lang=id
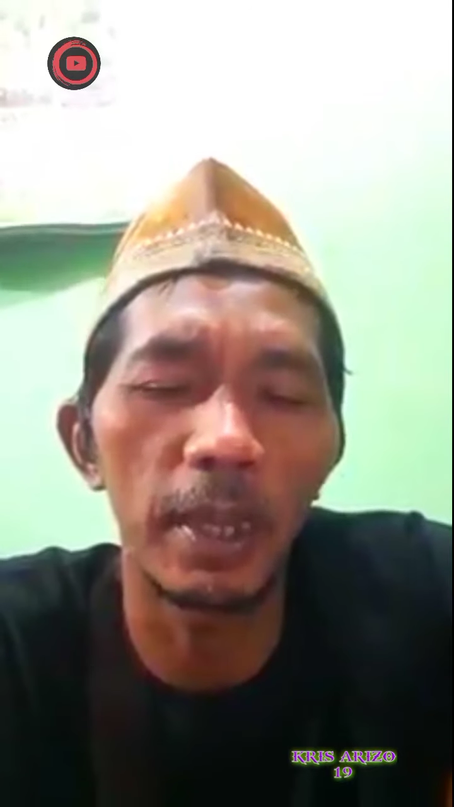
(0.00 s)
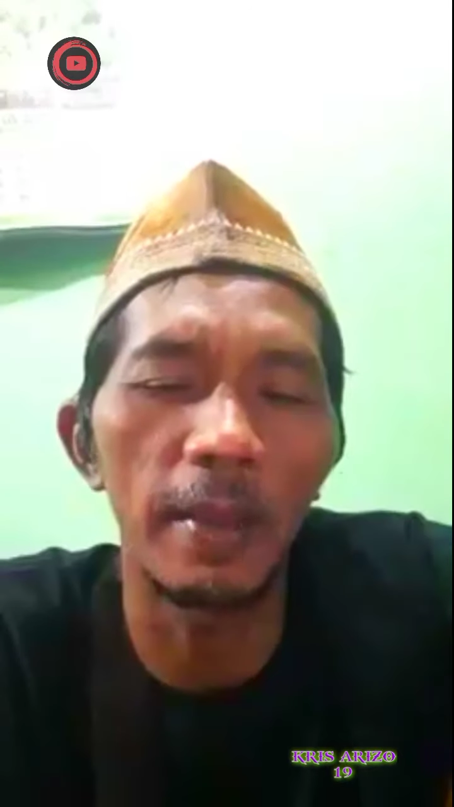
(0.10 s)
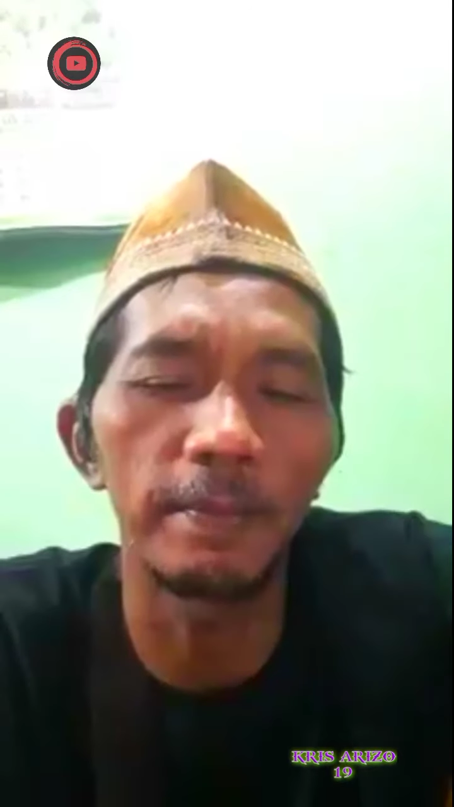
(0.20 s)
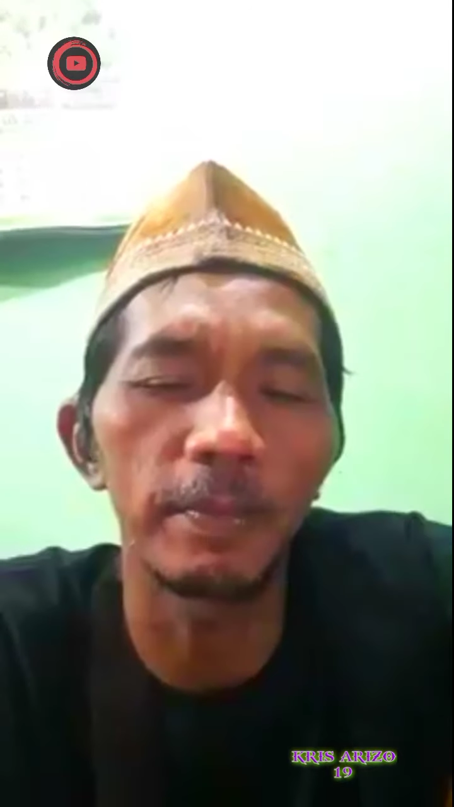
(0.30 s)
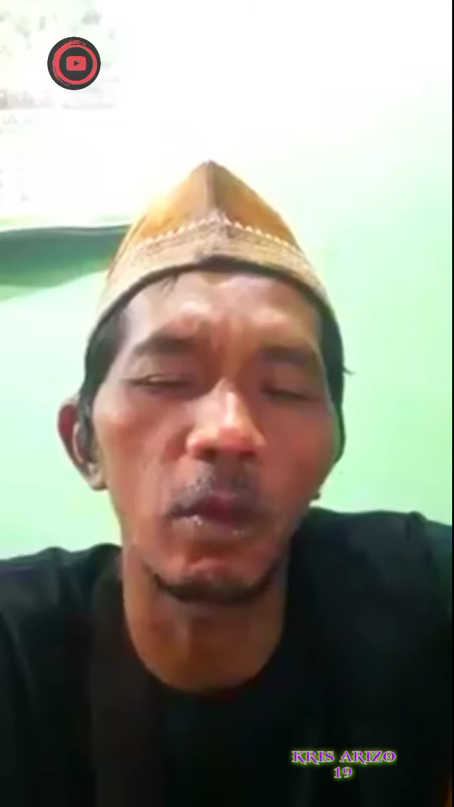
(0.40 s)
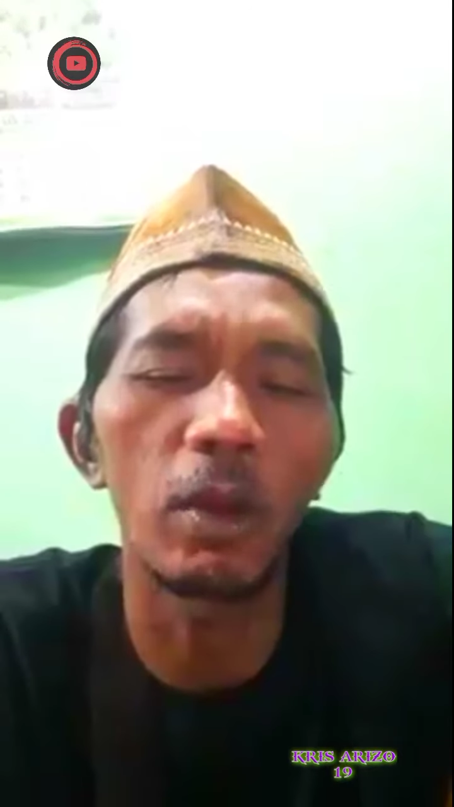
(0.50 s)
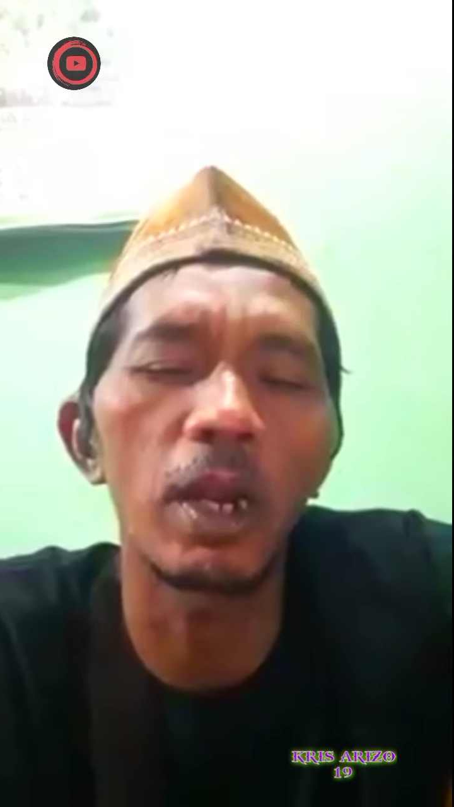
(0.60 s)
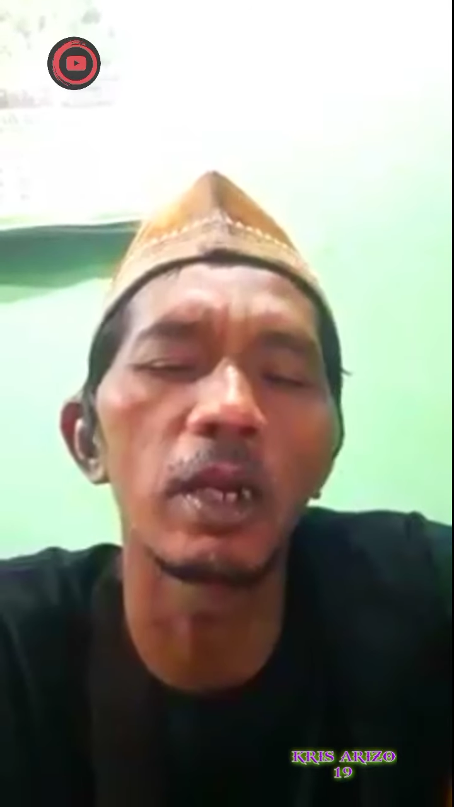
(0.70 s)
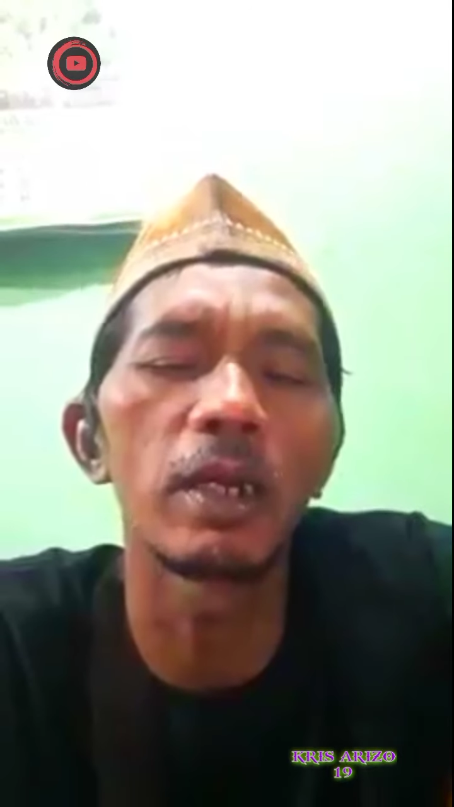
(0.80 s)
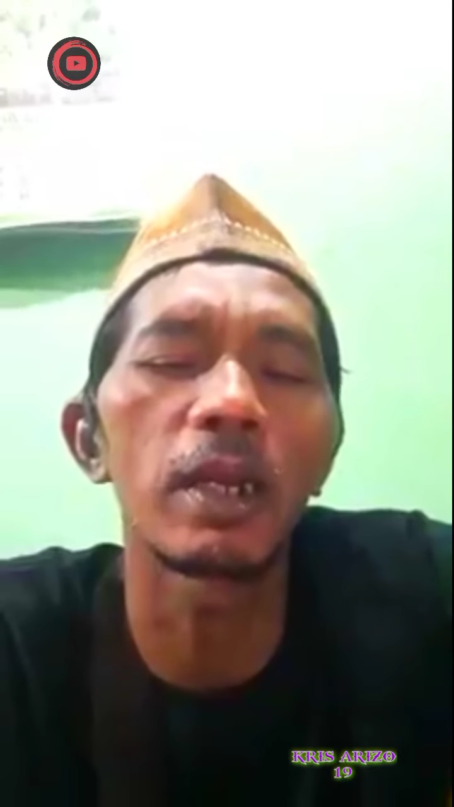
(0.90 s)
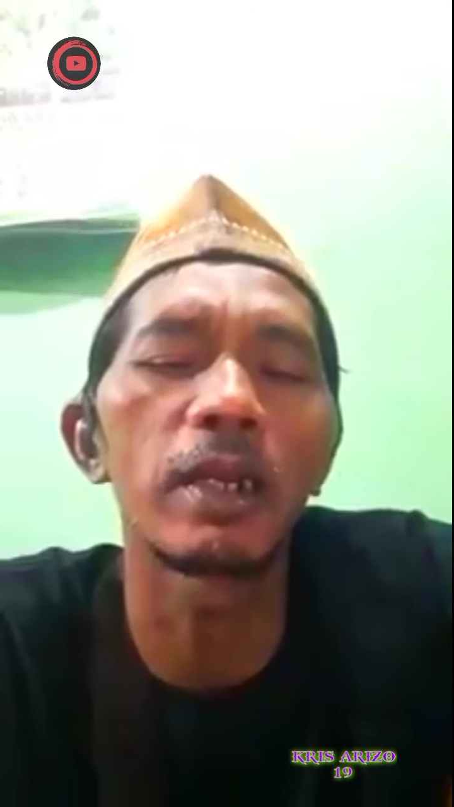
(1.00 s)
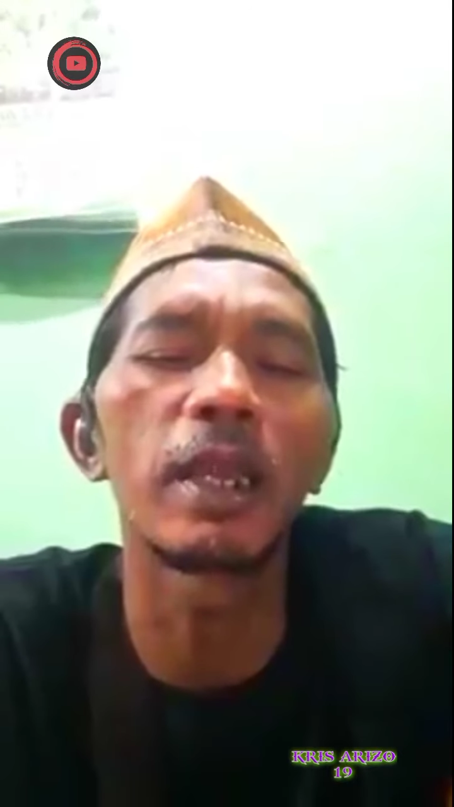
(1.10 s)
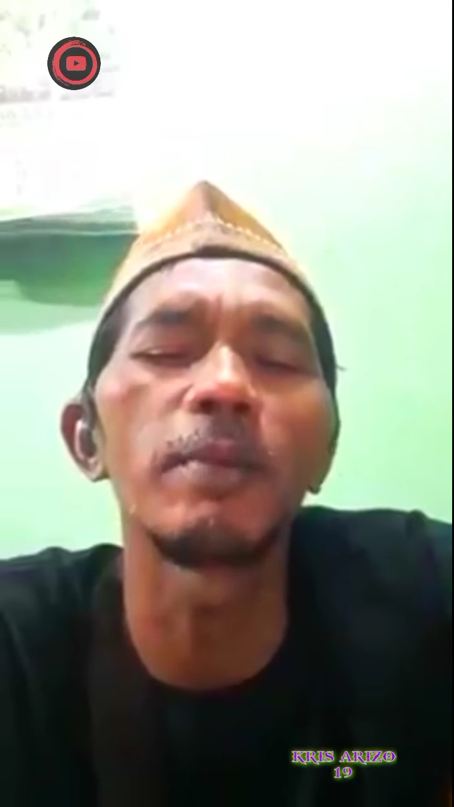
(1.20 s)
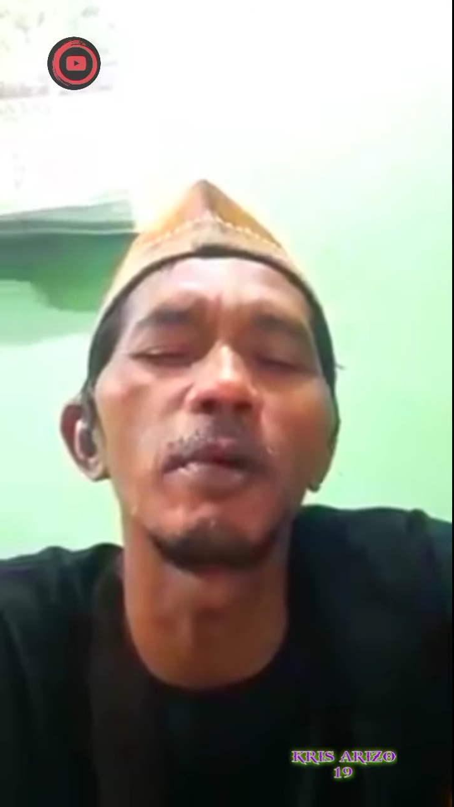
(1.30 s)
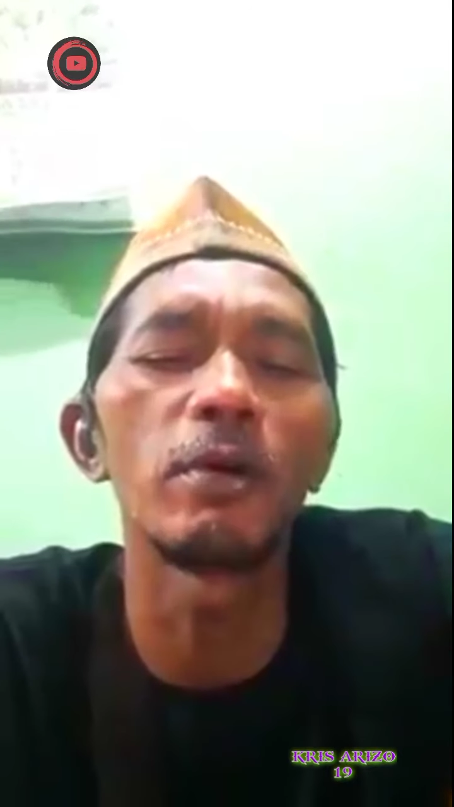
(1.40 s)
Ya, orang
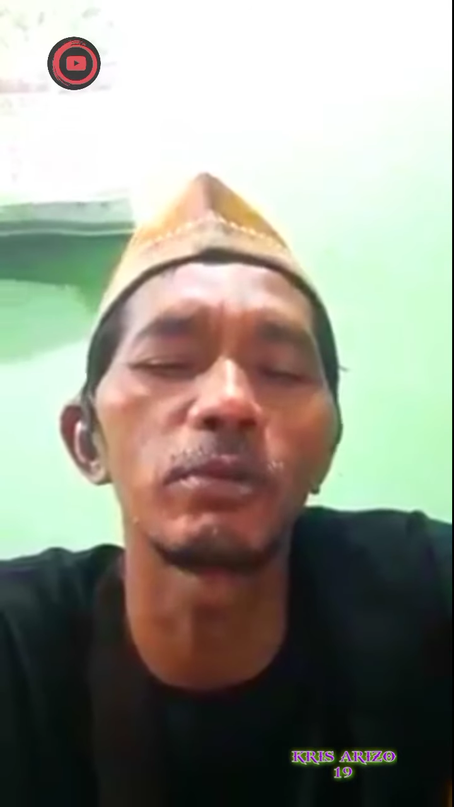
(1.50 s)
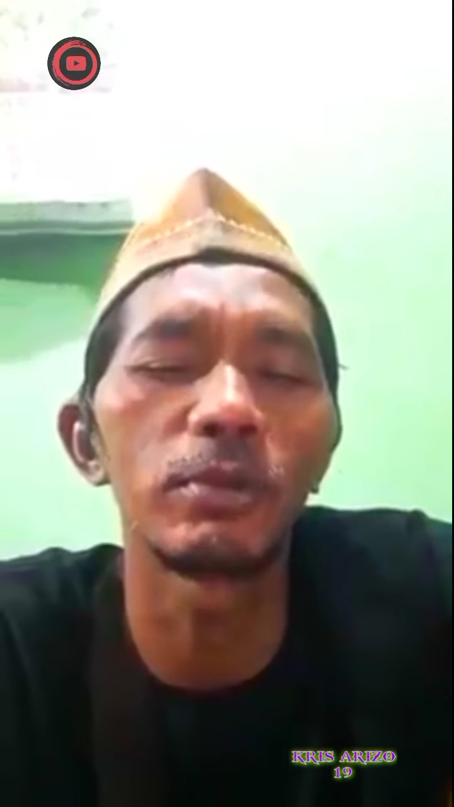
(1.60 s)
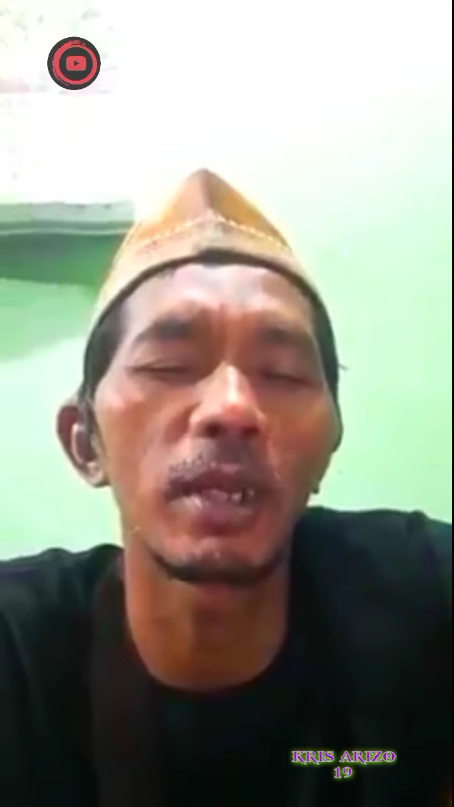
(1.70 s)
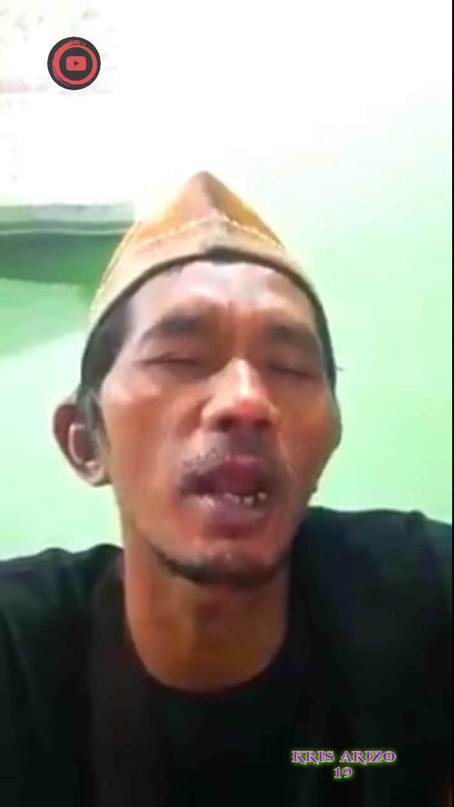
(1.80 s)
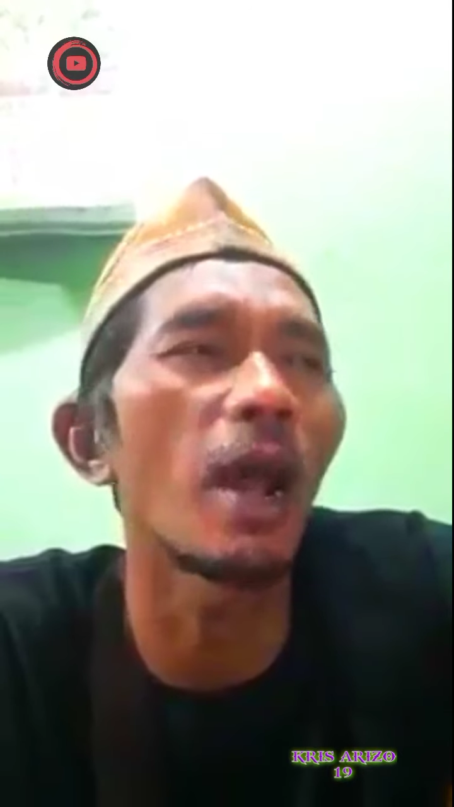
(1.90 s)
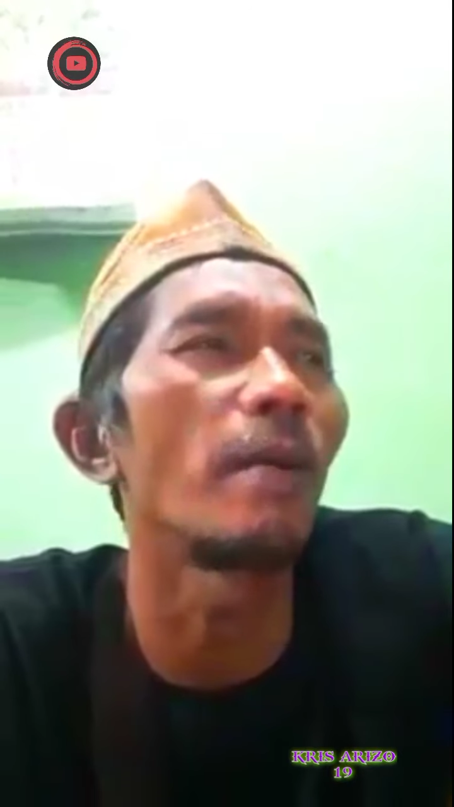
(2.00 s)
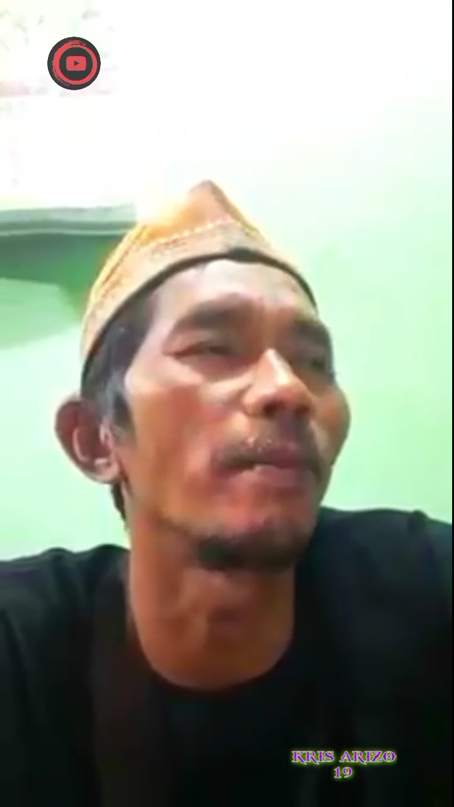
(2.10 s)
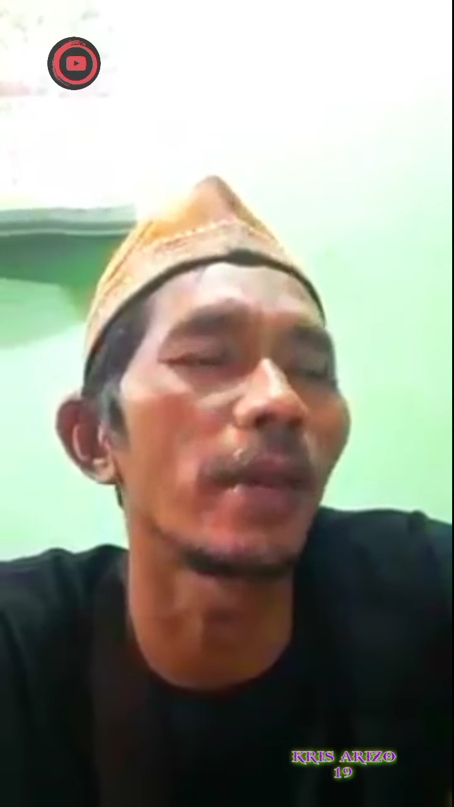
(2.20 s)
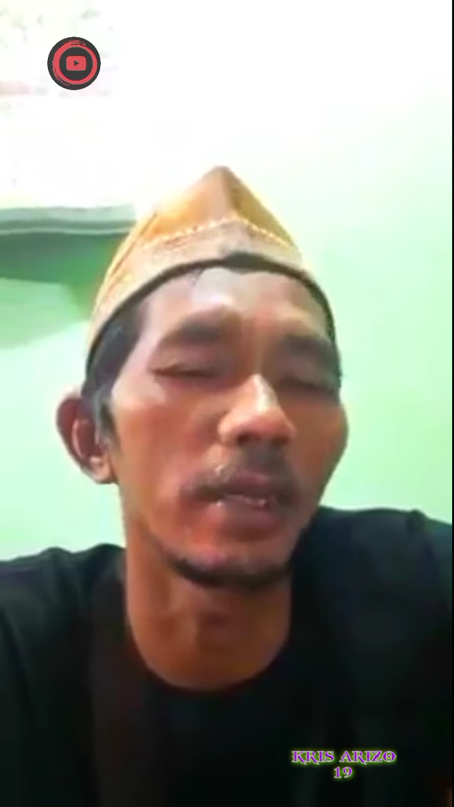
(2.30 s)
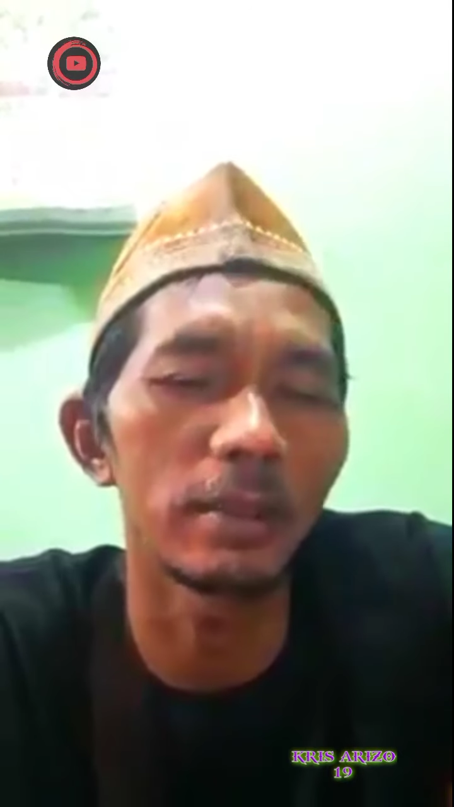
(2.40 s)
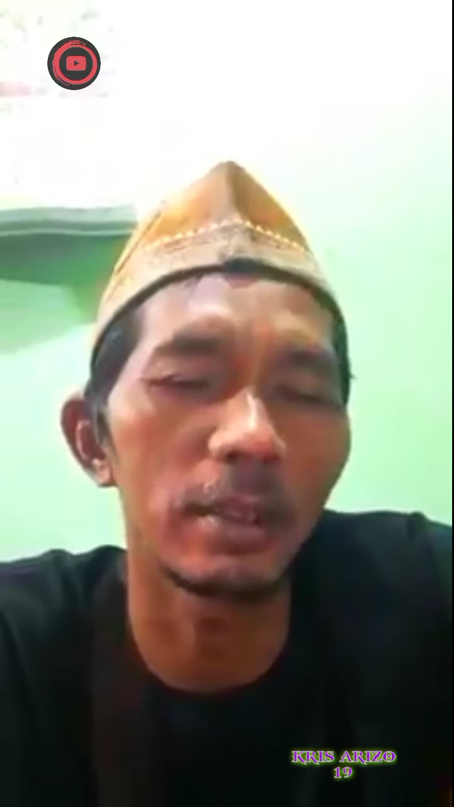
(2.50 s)
demo sudah rame,